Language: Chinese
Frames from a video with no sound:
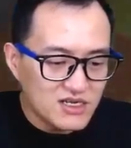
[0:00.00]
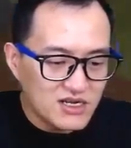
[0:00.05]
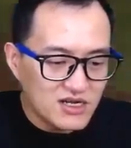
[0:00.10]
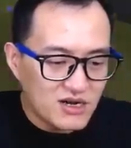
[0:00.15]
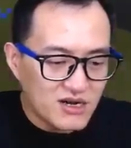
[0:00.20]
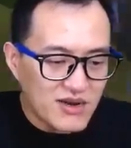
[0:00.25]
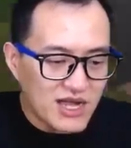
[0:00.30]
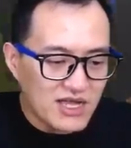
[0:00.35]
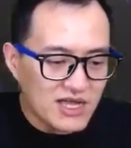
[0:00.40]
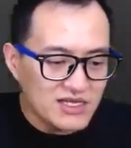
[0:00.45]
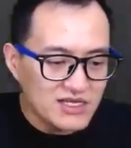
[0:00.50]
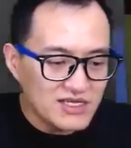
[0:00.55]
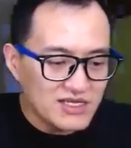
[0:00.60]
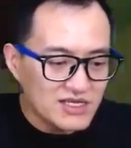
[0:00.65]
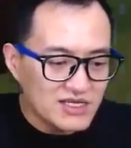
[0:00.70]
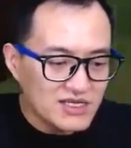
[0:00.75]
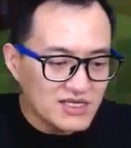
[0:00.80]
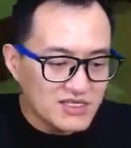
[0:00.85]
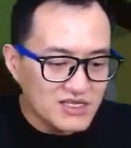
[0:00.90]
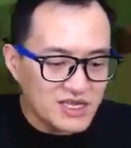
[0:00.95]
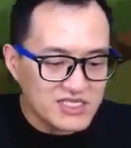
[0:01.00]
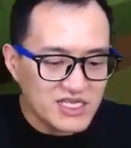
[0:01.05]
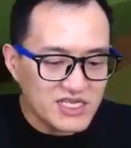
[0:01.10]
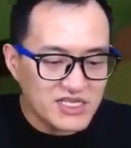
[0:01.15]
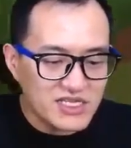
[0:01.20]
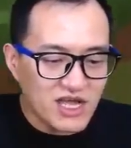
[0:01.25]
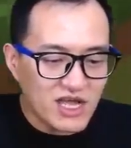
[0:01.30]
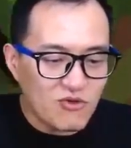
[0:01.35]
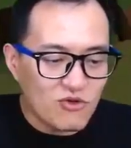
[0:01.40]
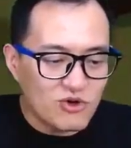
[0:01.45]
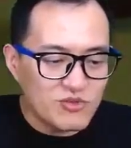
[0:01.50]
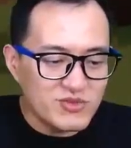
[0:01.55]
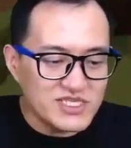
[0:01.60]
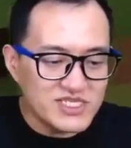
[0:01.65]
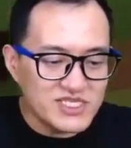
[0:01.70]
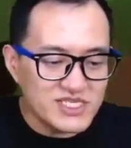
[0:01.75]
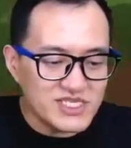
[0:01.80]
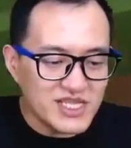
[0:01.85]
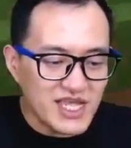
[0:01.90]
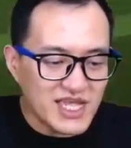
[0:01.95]
好吧。那行，那我们
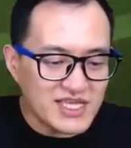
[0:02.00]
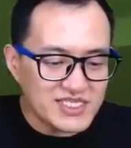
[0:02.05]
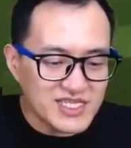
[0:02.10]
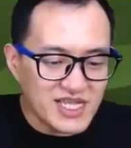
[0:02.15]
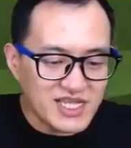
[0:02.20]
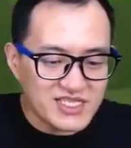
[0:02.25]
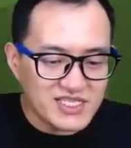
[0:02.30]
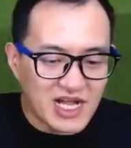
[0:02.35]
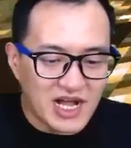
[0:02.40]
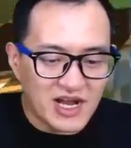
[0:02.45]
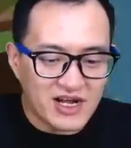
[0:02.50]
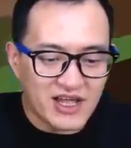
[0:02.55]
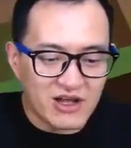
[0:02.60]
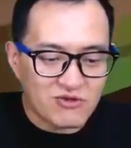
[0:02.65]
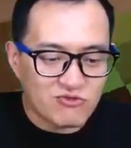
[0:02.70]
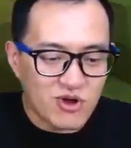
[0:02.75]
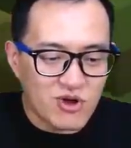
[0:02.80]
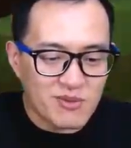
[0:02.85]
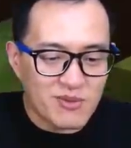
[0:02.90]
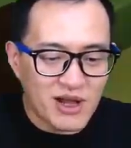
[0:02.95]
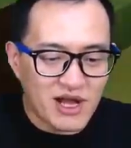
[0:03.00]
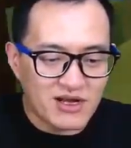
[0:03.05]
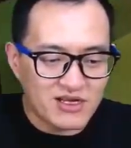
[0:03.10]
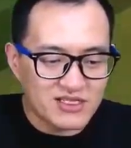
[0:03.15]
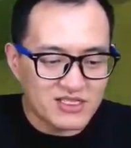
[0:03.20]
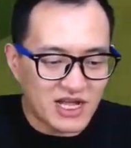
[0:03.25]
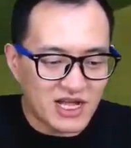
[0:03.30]
今天先打两关吧啊，